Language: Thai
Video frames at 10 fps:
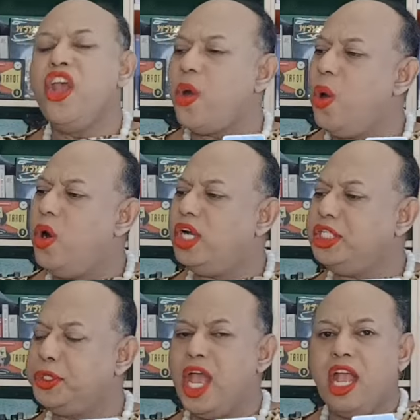โค้ช
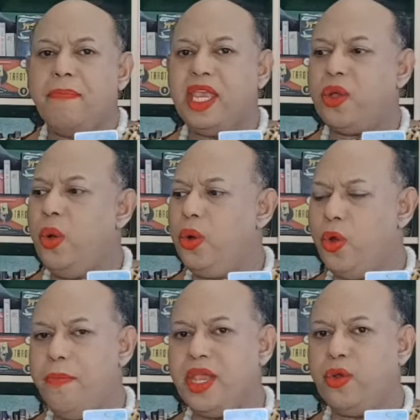มีครู
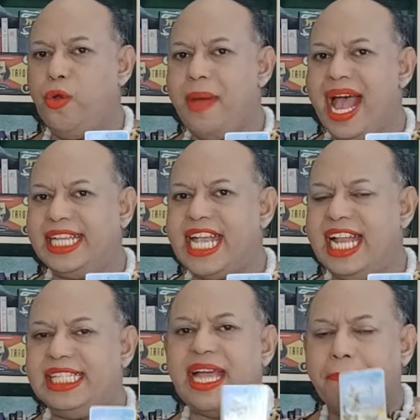รู้มีครูบาอาจาร
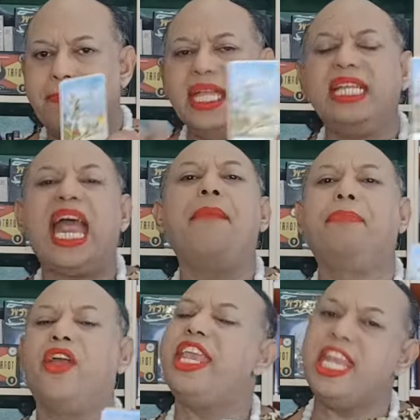ย์จับมือ
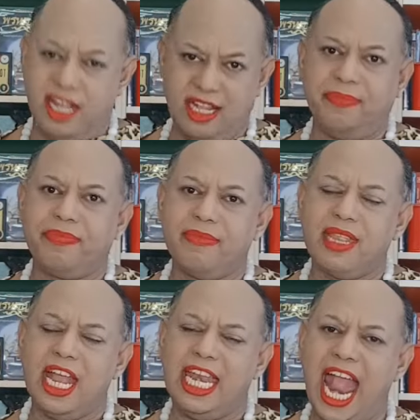ทำก็เยอะ
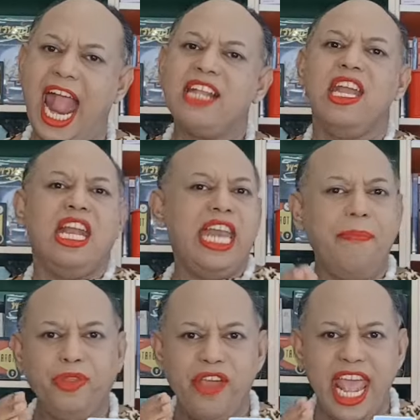นะ
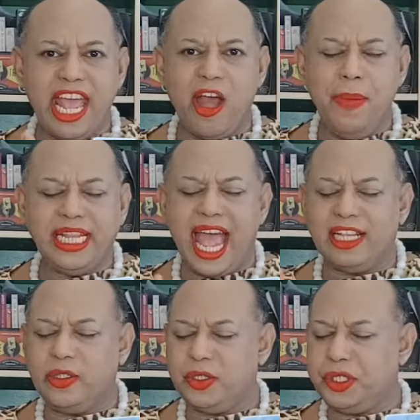นำตัวเองเข้าไปทาง
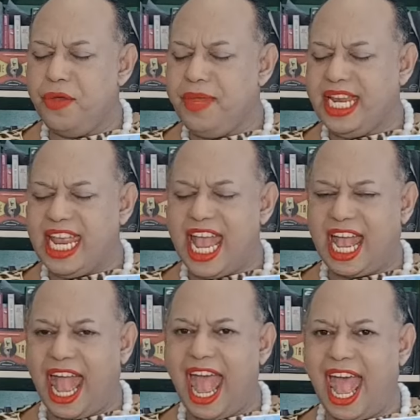โซเชียลมีเดีย
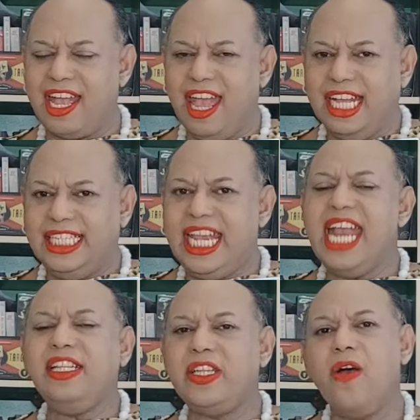ค่ะ เช่น
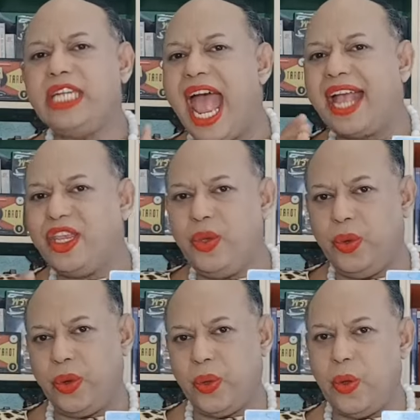ช่องทาง
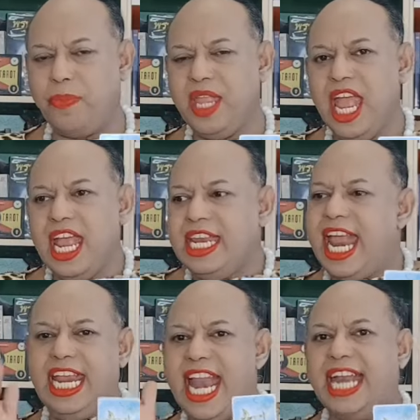YouTube ใน
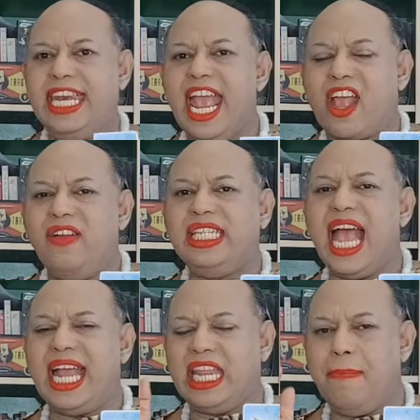นั้นเนี่ยเขาจะ
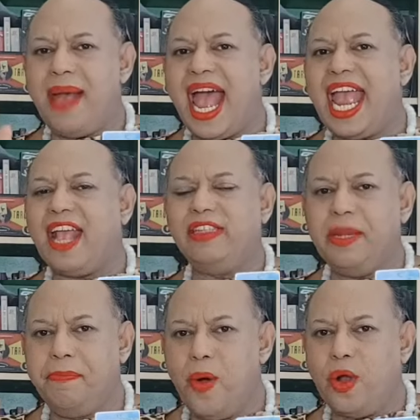อธิบายเขาจะ
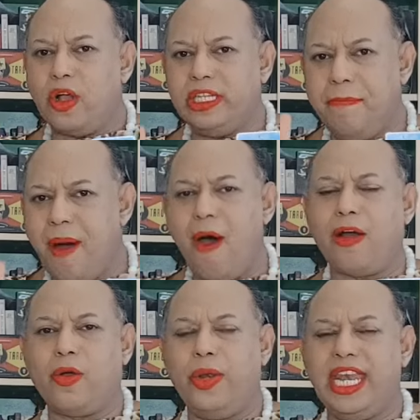บ่งเขาจะบอก
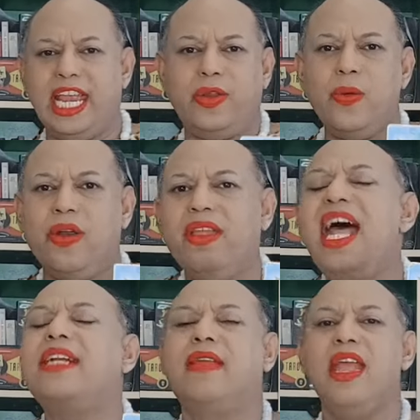คุณในทุกเรื่อ
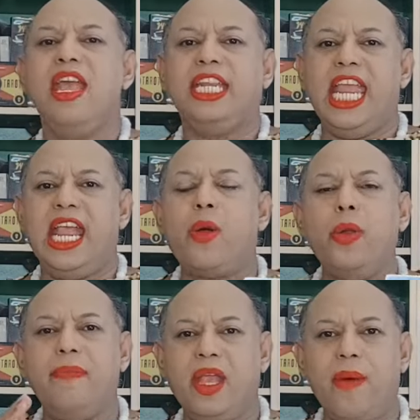งที่คุ
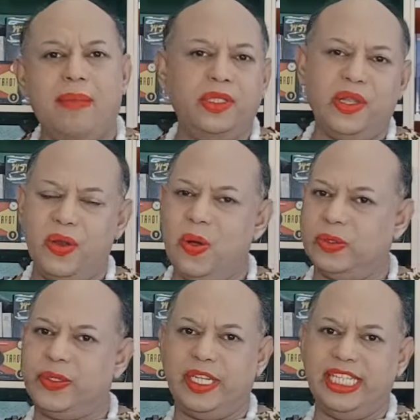ณมีความสนอก
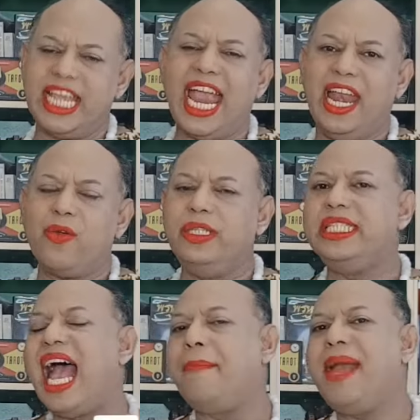สนใจแล้วคุณ
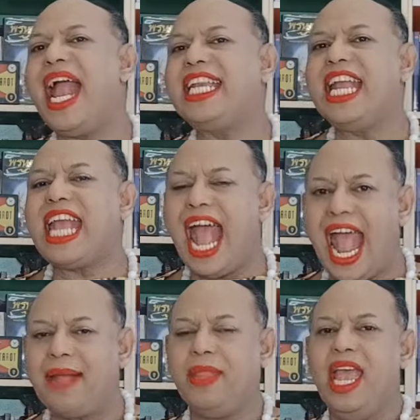สามารถนะคะ
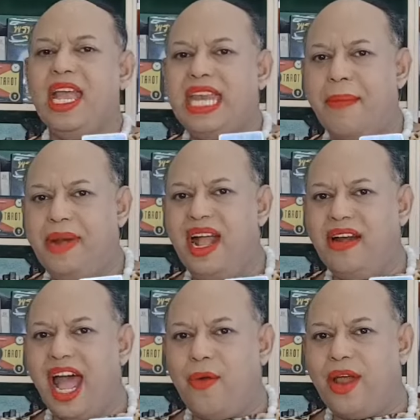นำเรื่อง
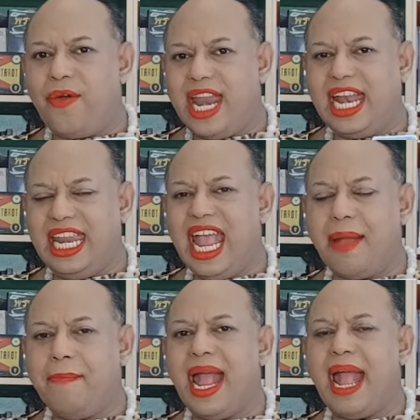ราวเหล่านั้นเนี่ย
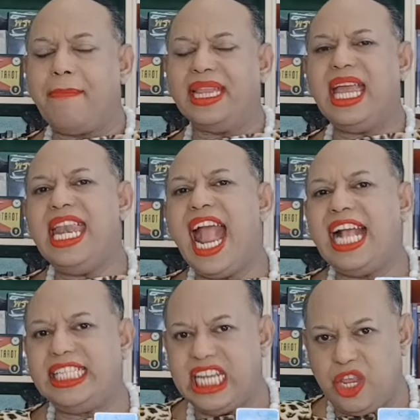มาพัฒนา
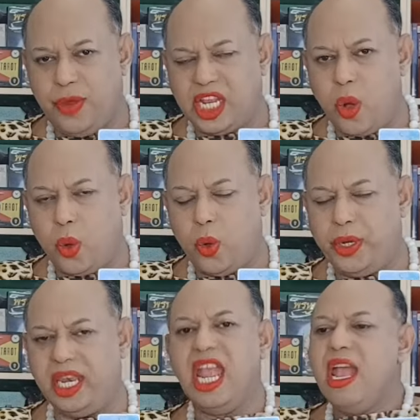ชีวิตของคุณ
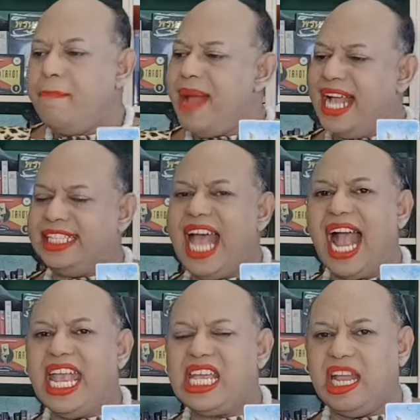มาสร้าง
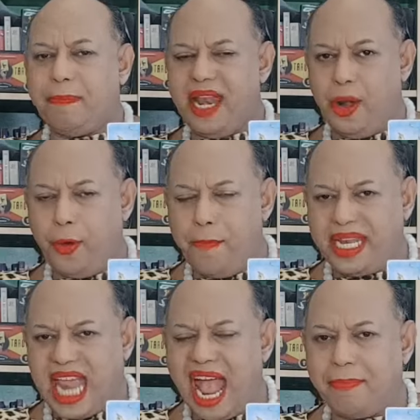ให้เกิดเป็นรูป
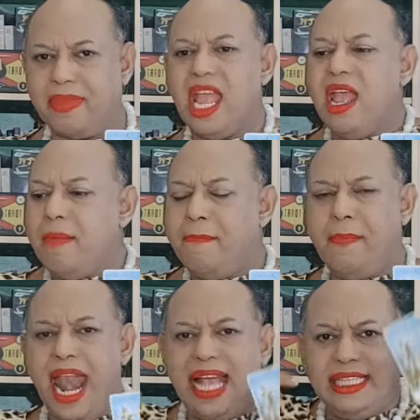ธรรม
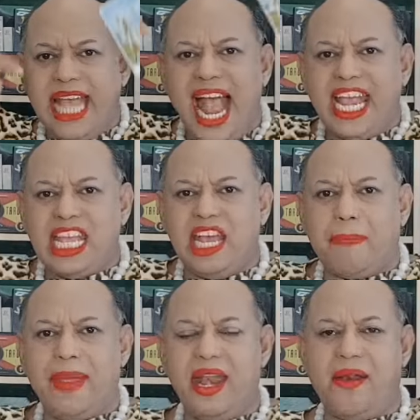และสร้างให้เกิด
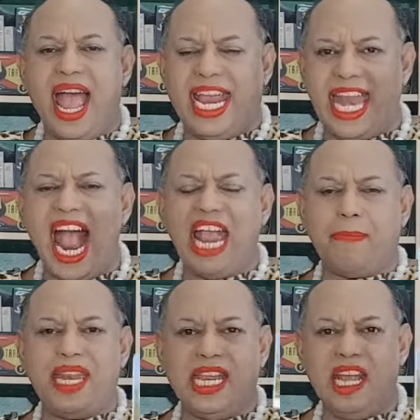เป็นรายได้
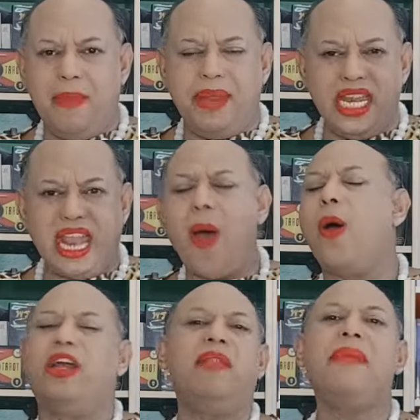เป็นเงินเป็นทอง
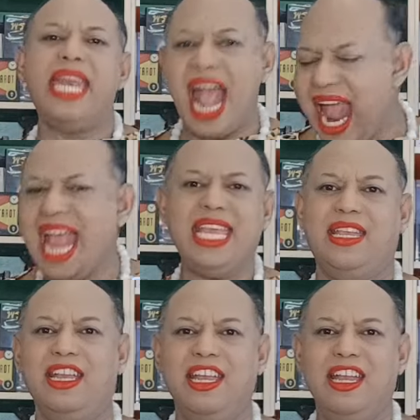ขึ้นมาได้
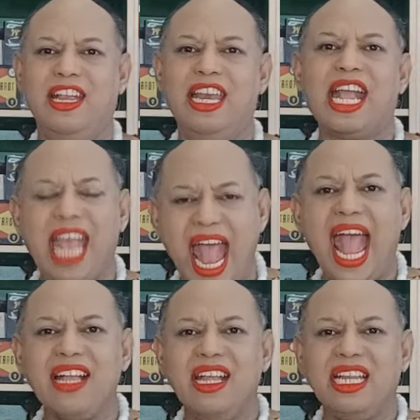นะคะ
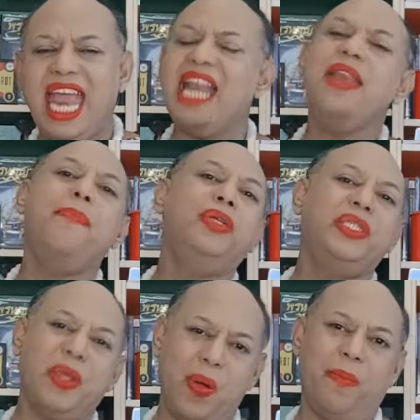ท่านผู้
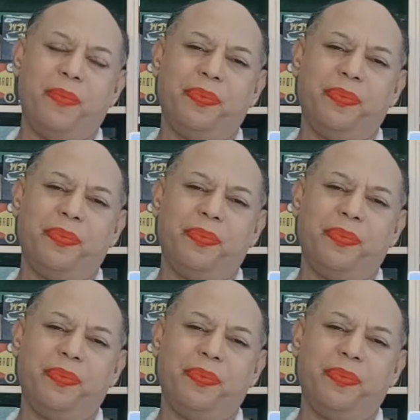ชม